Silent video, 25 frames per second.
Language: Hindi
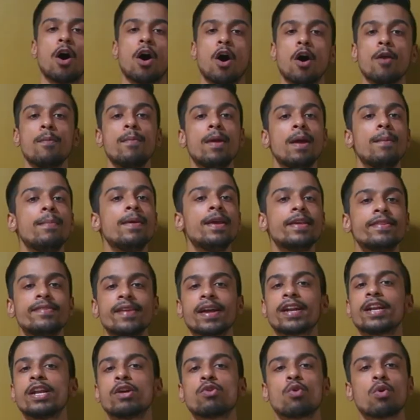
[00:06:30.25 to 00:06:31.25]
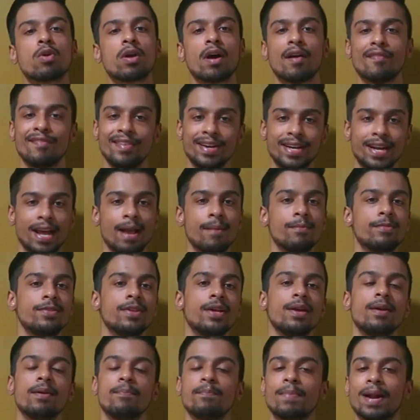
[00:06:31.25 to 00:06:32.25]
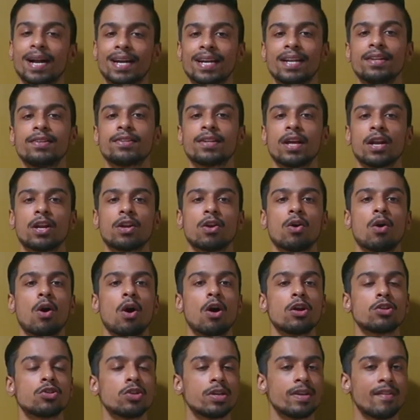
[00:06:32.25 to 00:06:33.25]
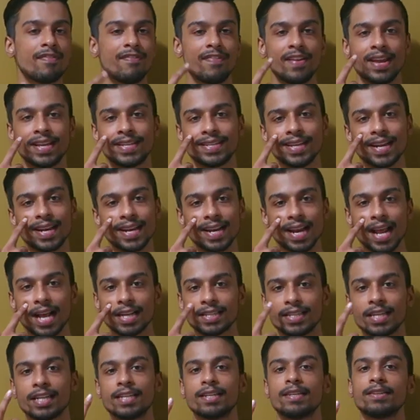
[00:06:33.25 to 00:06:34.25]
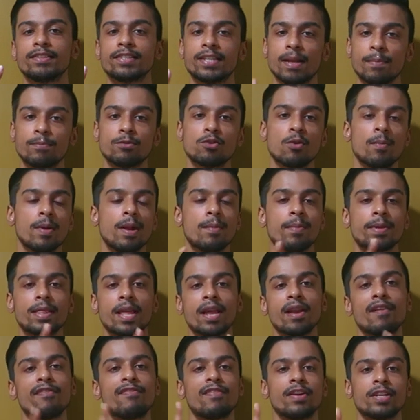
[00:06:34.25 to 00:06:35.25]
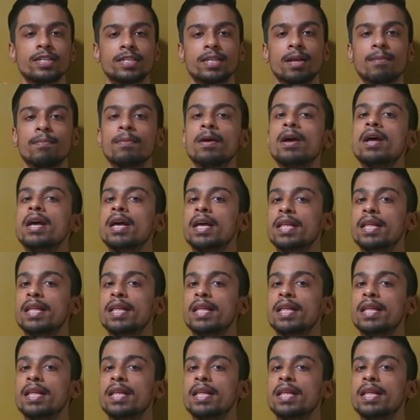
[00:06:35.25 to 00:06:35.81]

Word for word: और मैं भी इस टेक्निक को काफ़ी टाइम से प्रैक्टिस कर रहा हूँ और जो ये फेशियल रिलैक्सिंग स्टेप जो मैंने बताया ना फर्स्ट स्टेप